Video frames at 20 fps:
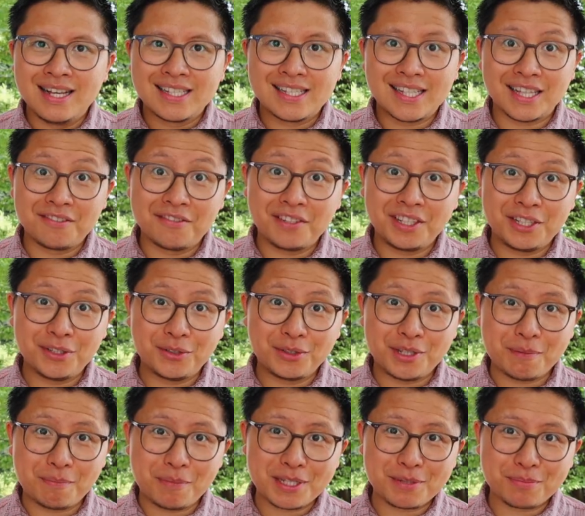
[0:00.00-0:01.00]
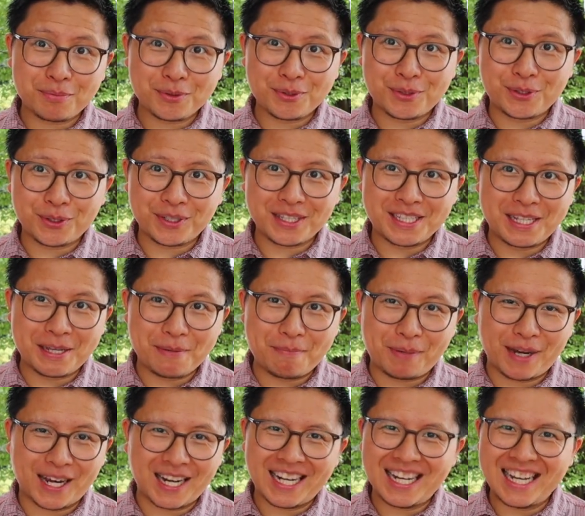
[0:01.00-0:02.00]
Cette vidéo n'est pas sponsorisée
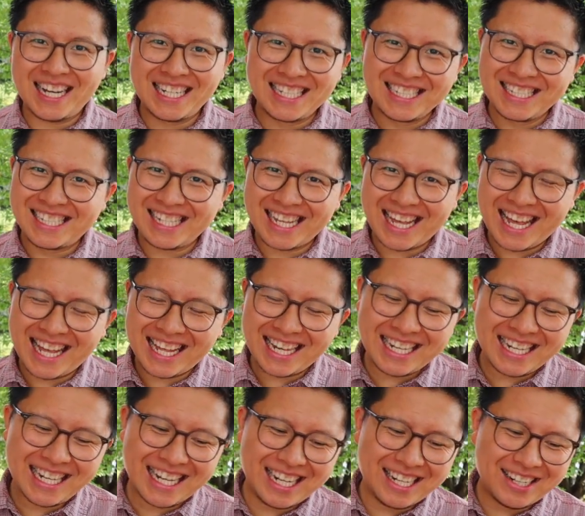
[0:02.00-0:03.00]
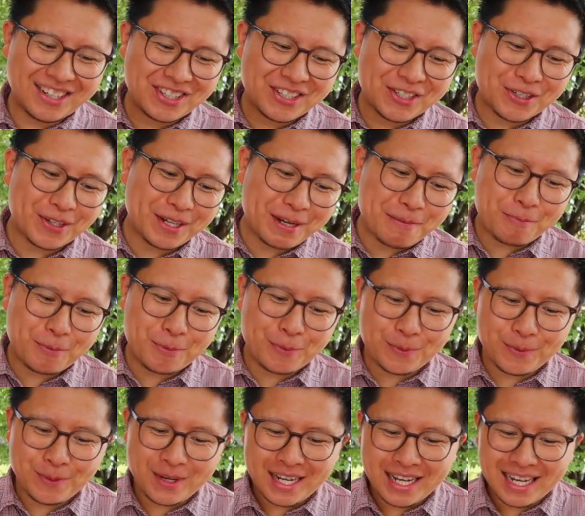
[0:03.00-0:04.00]
par la LCL, alors je
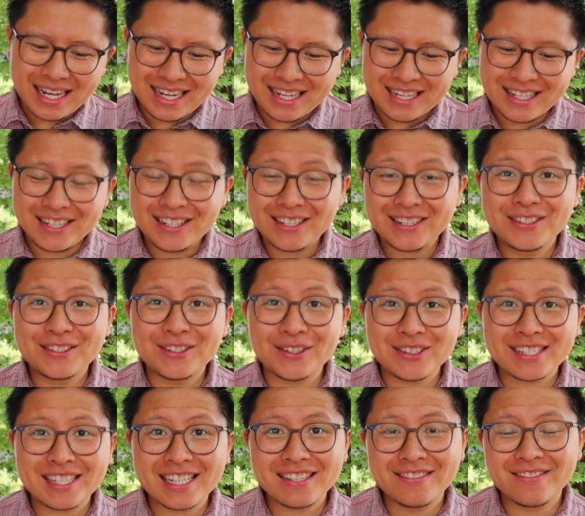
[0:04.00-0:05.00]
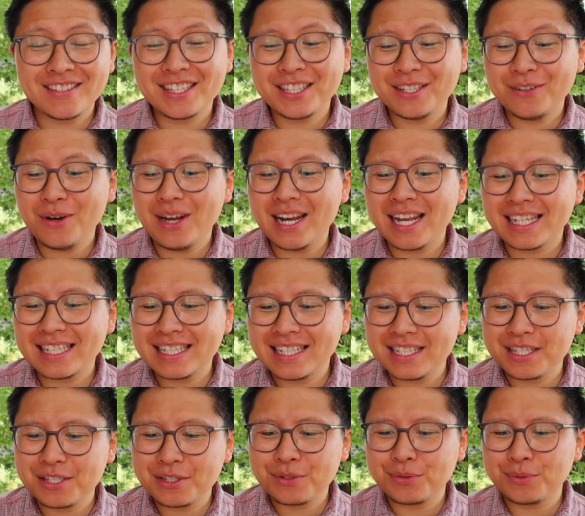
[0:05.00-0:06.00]
réponds euh, dans cette vidéo à la
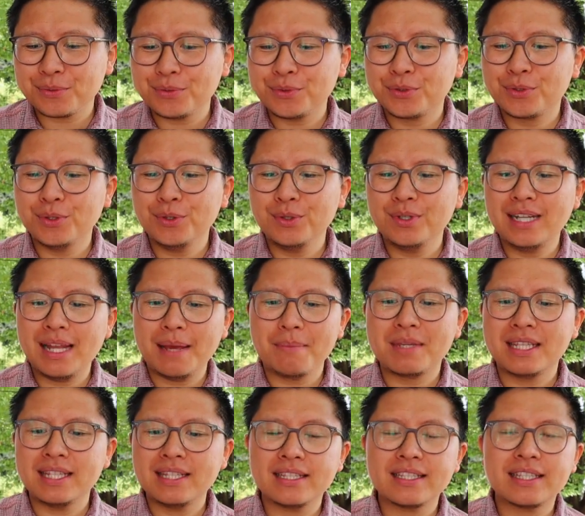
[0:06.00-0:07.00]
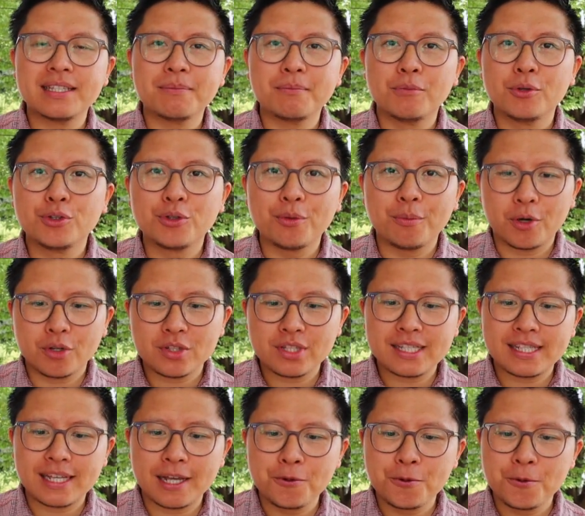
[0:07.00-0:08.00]
question de Lamine qui me demande
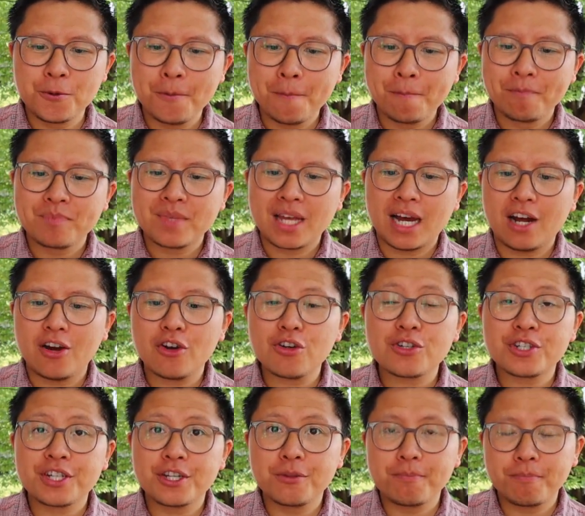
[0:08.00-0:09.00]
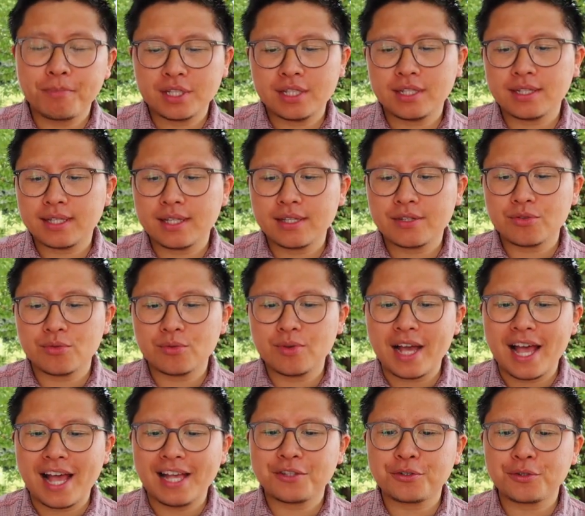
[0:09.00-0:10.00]
Salut, alors j'ai une petite question,
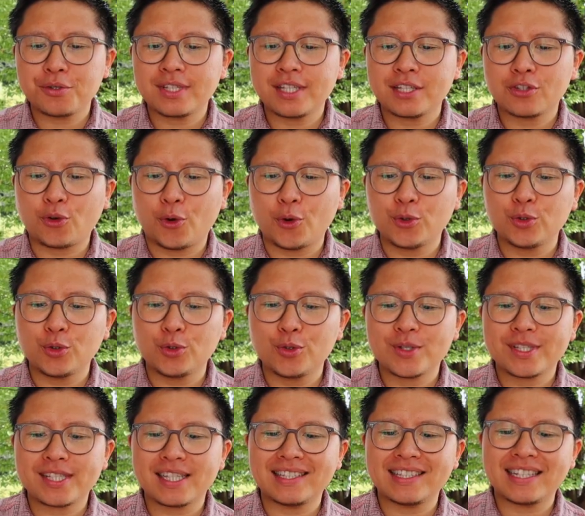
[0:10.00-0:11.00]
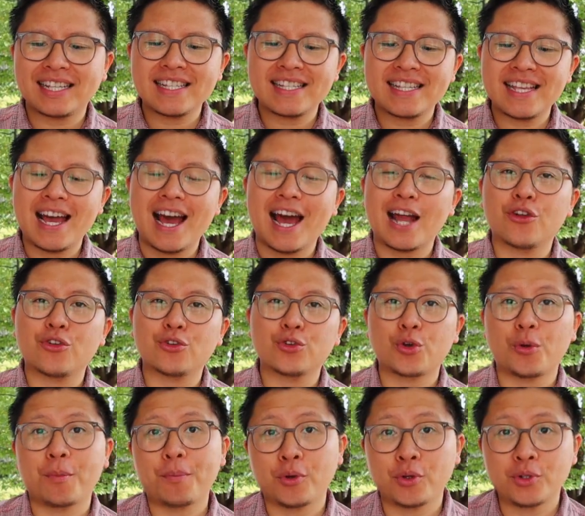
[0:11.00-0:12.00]
est-ce que c'est trop tôt de s'intéresser à
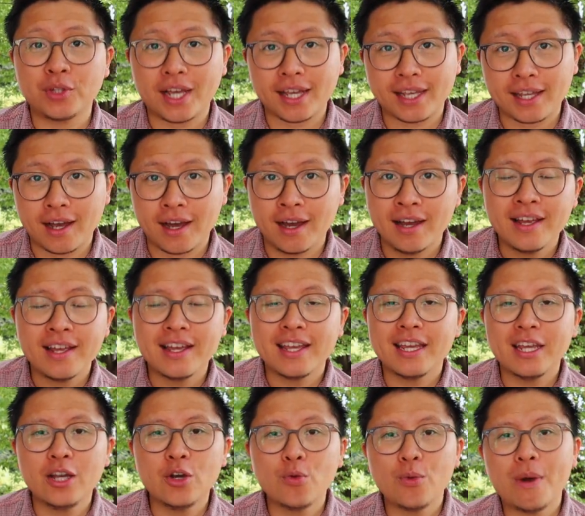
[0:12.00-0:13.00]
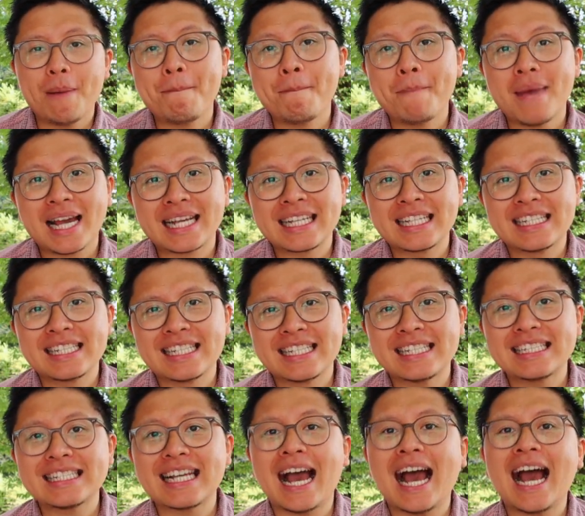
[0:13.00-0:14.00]
l'entrepreneuriat et au web
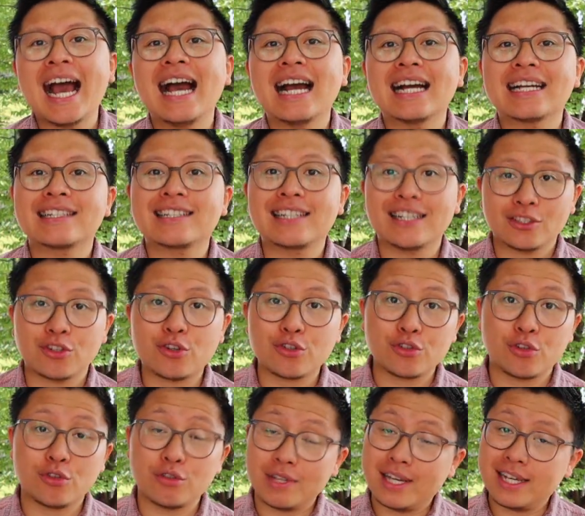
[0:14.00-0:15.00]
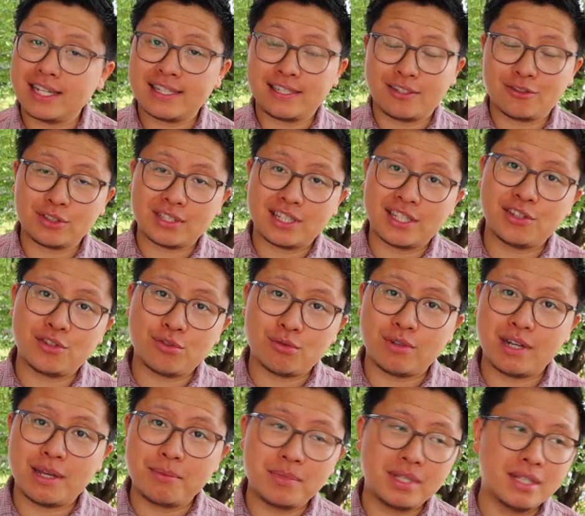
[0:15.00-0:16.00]
marketing à 14 ans Excellente
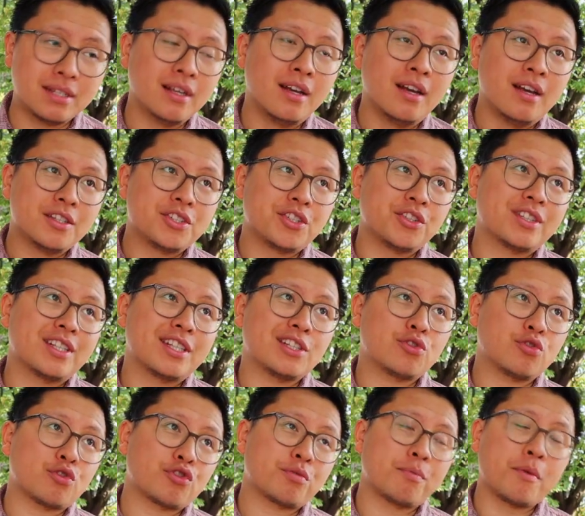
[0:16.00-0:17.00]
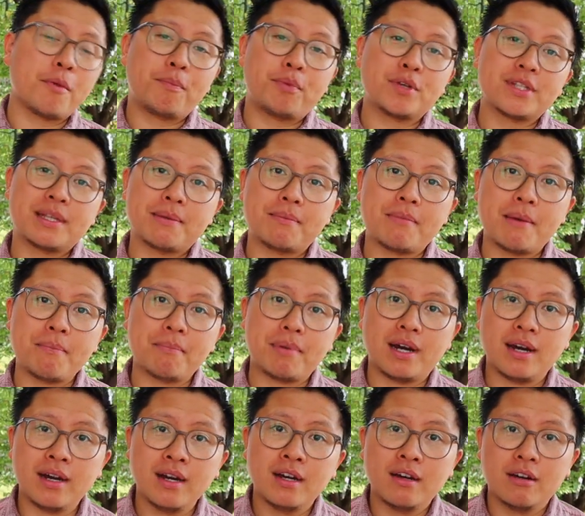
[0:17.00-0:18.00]
question Lamine, c'est une question que je me posais même
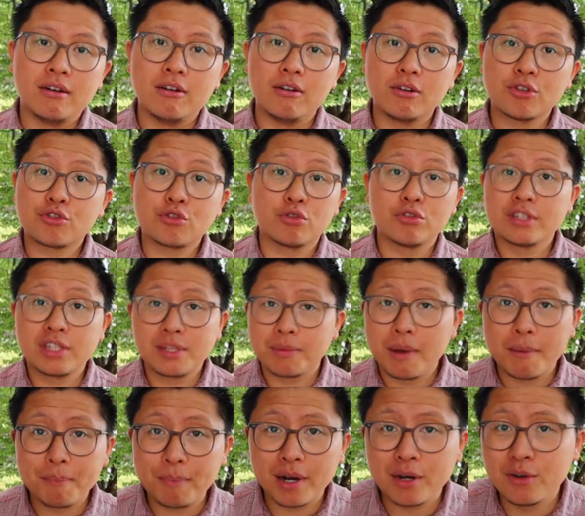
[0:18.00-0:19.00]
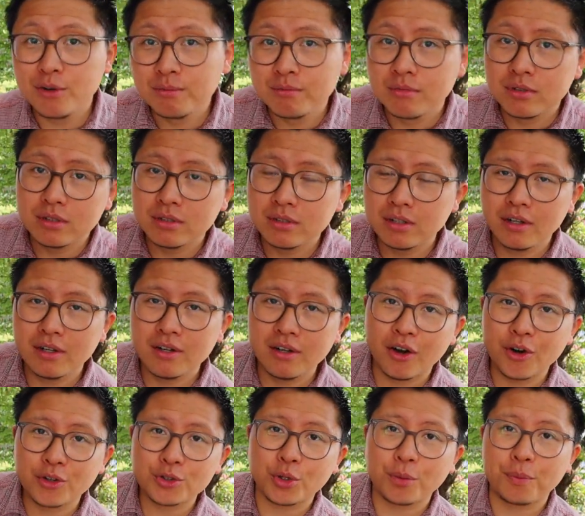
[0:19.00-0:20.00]
pas, Je euh, je connaissais même pas le mot euh,
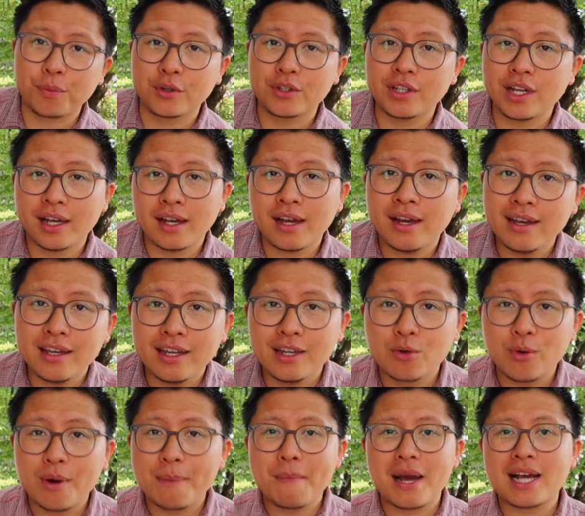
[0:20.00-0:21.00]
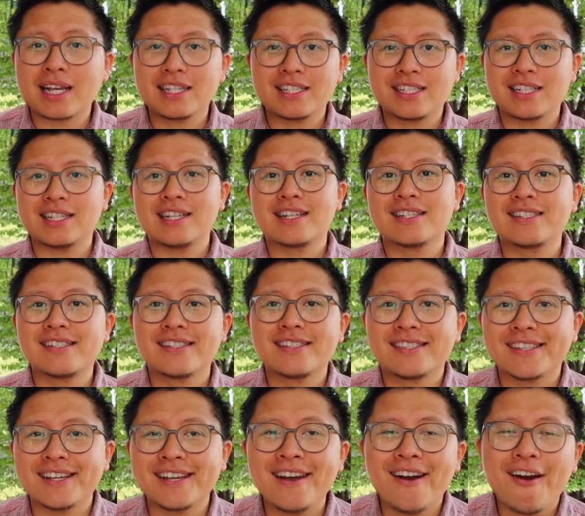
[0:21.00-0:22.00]
entrepreneuriat et le web marketing
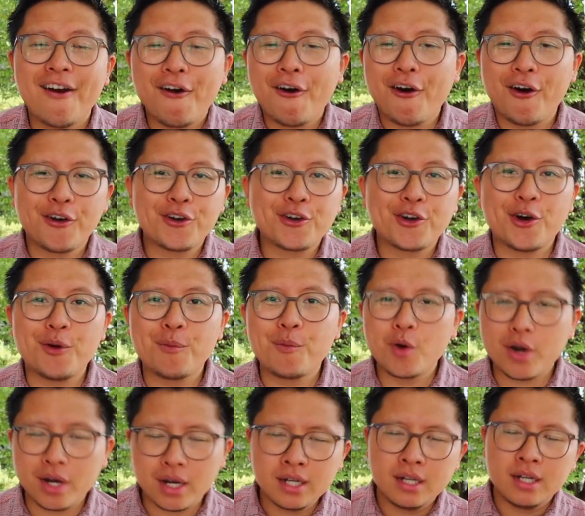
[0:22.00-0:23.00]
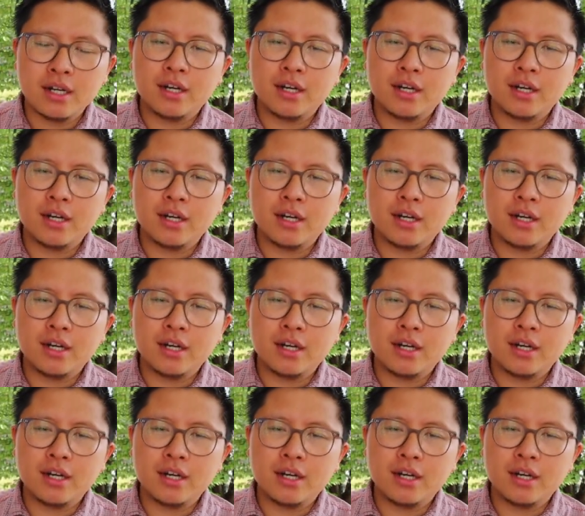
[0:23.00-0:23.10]
existait encore moins.